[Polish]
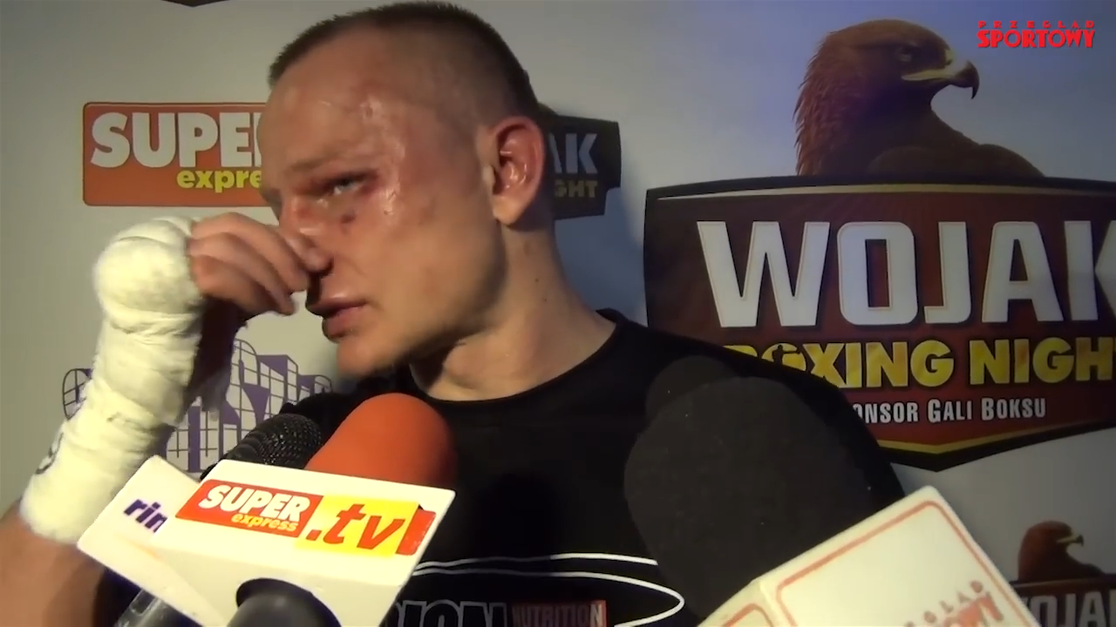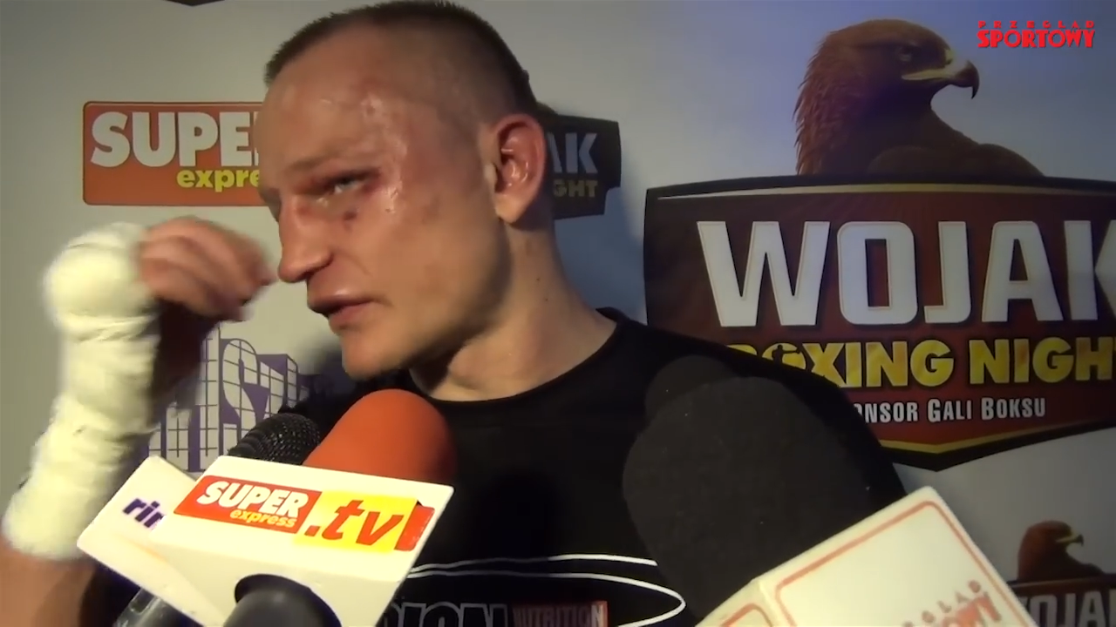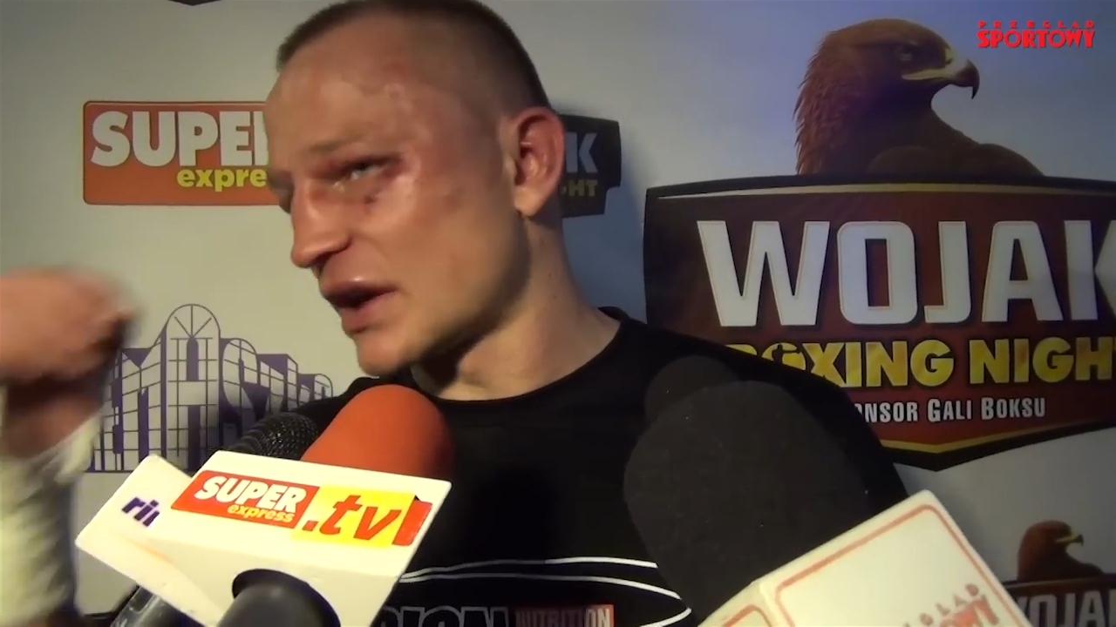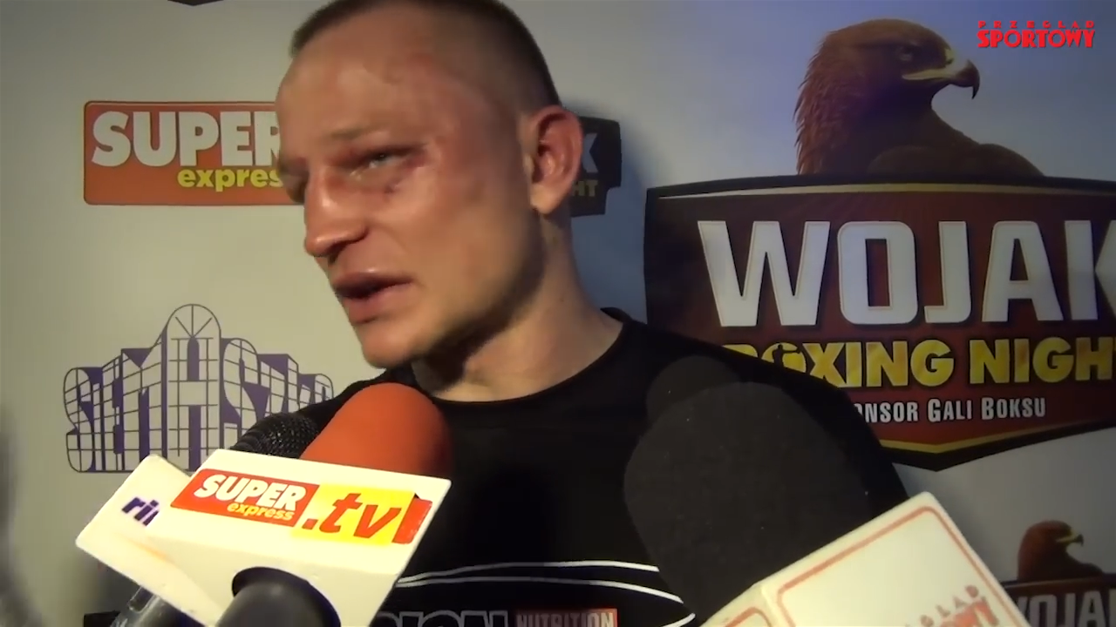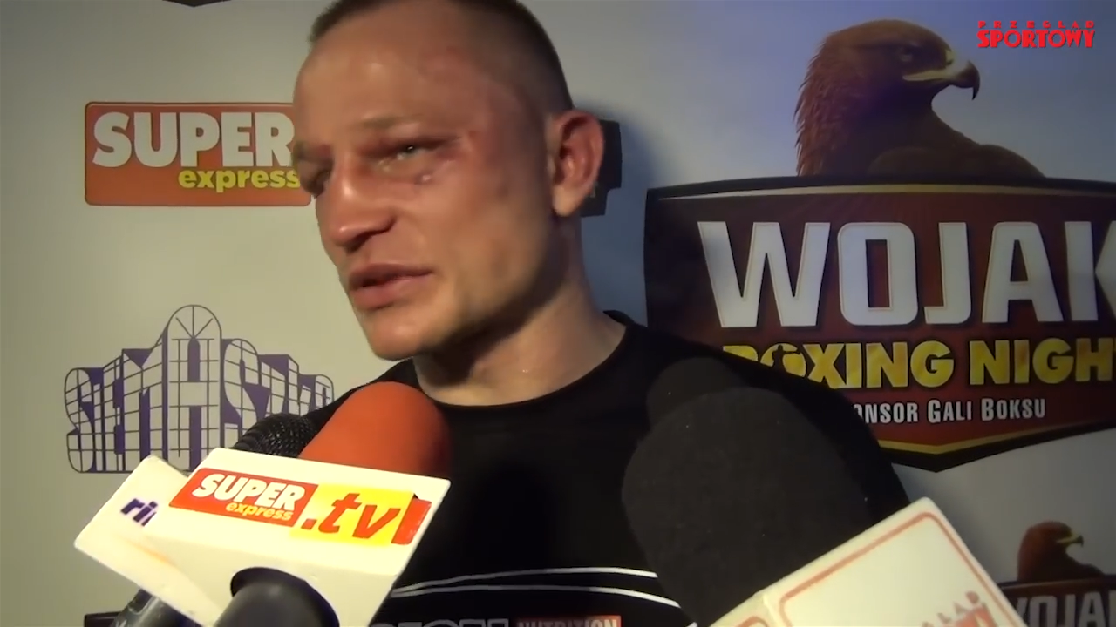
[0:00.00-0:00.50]
tą
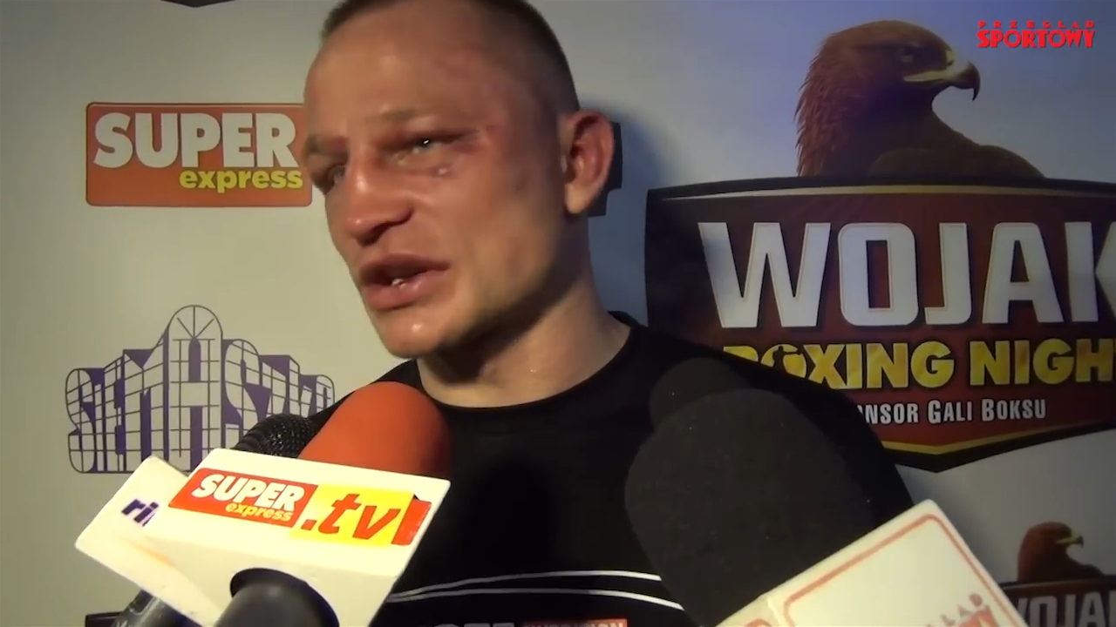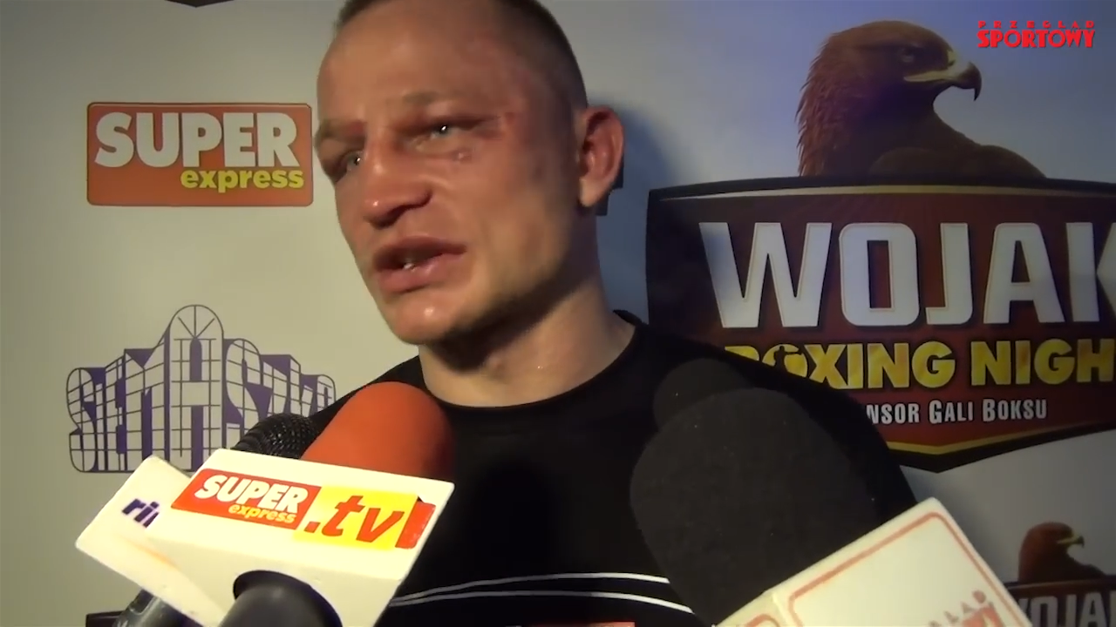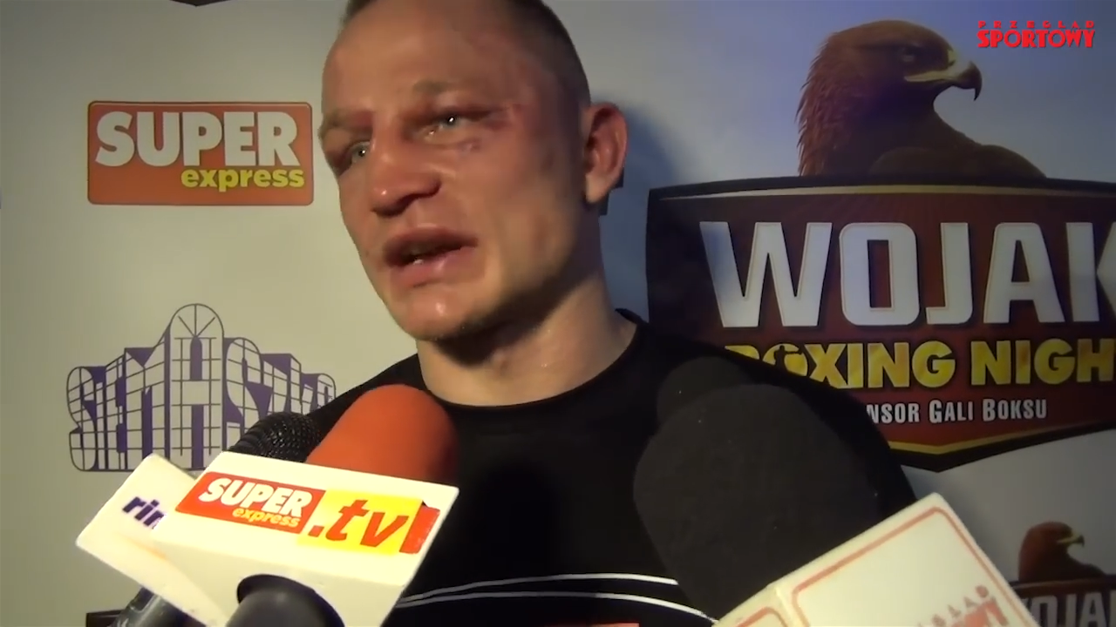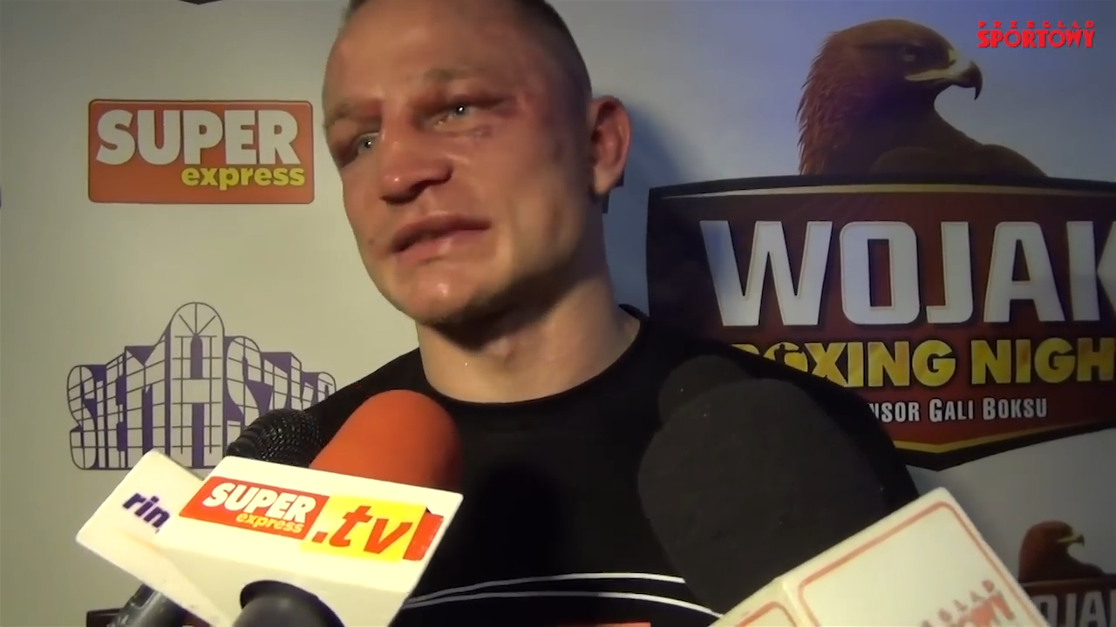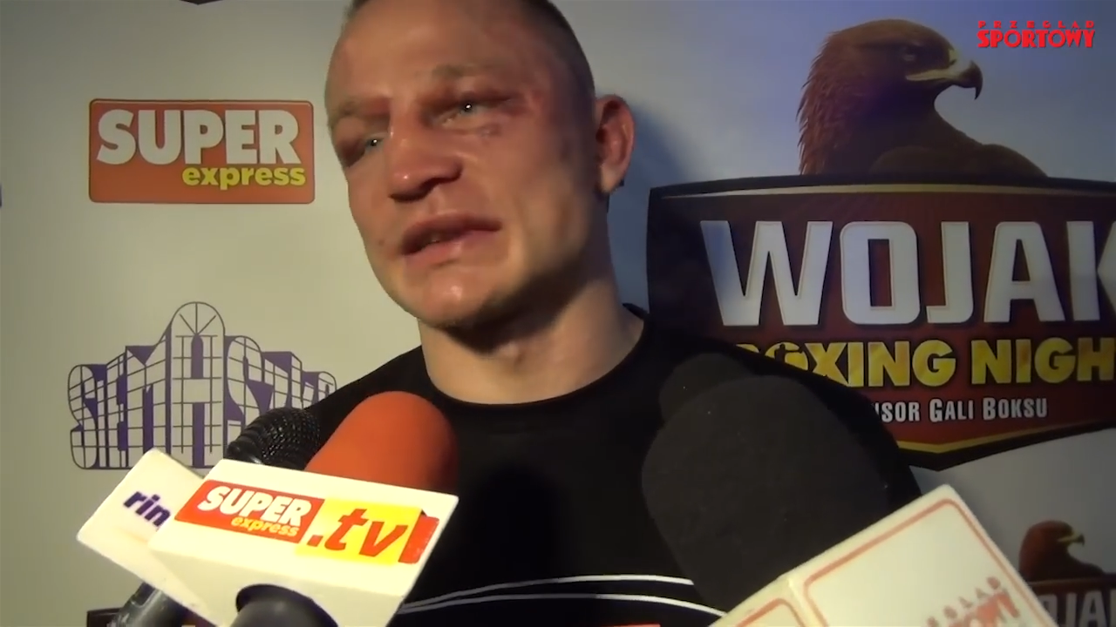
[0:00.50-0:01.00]
walkę przed
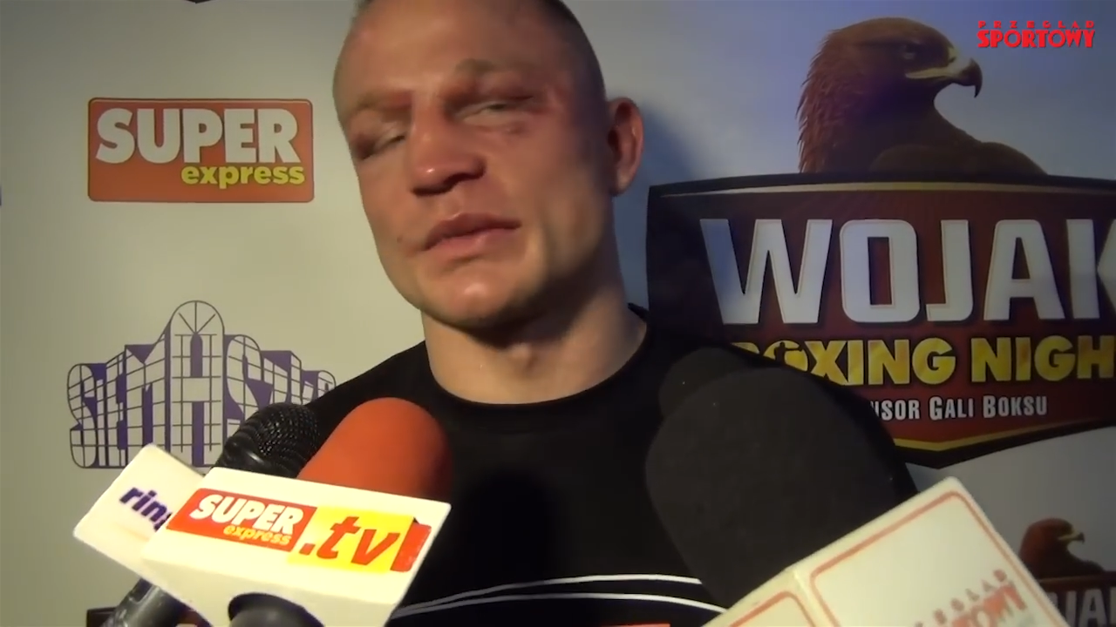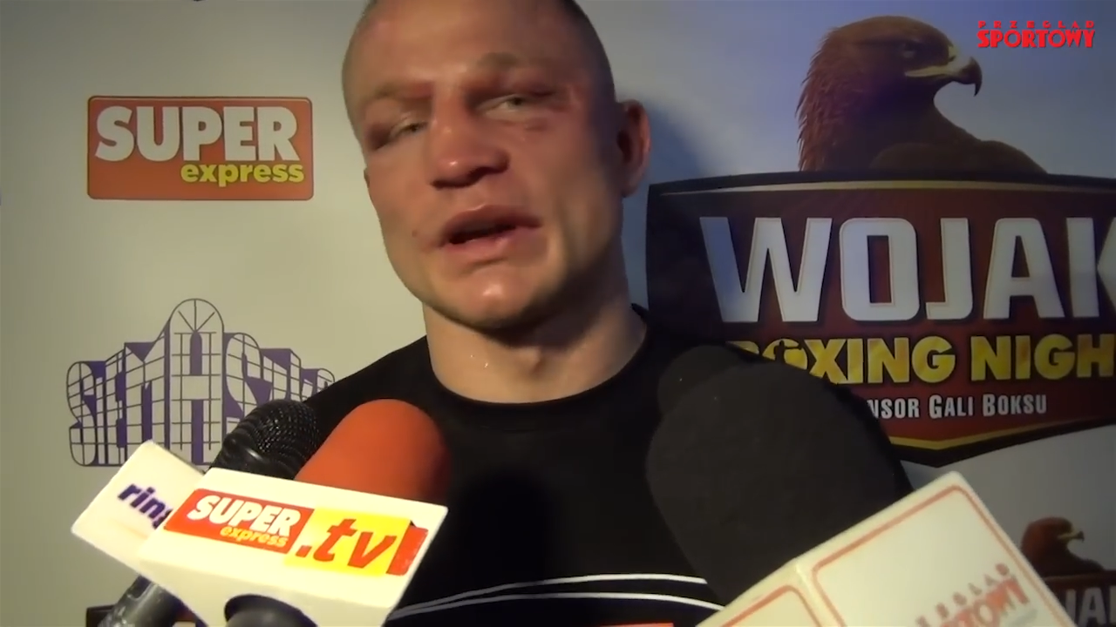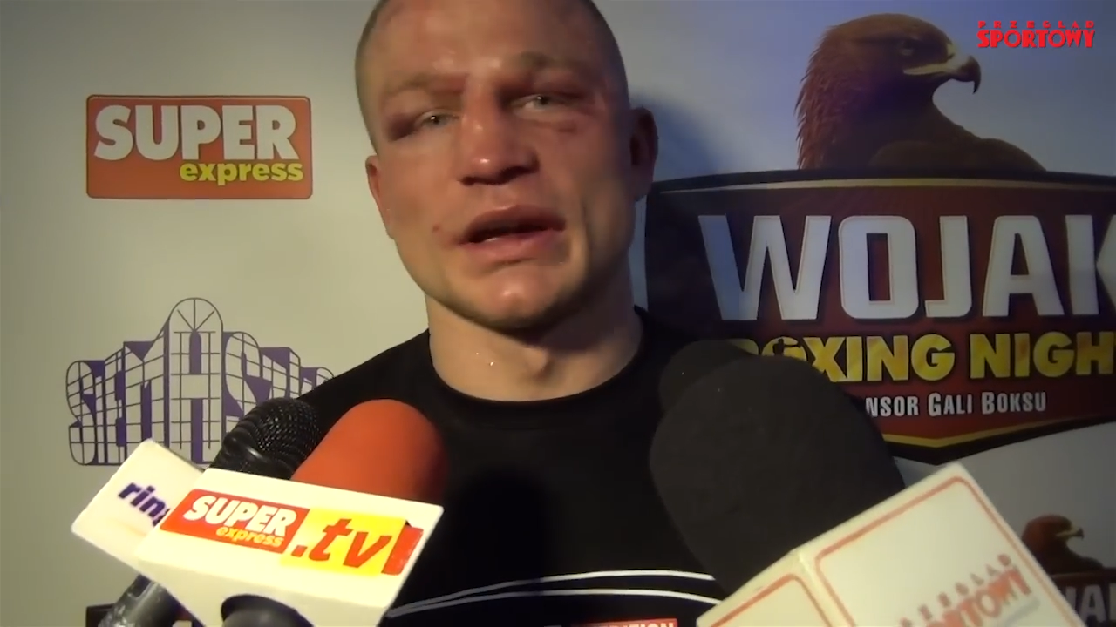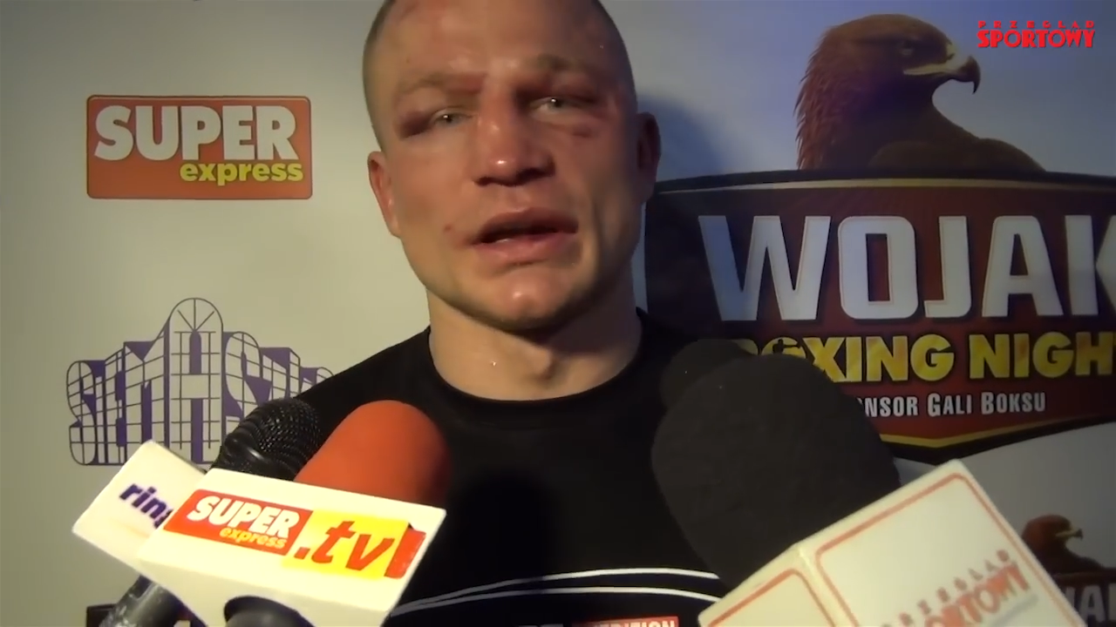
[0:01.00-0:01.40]
czasem.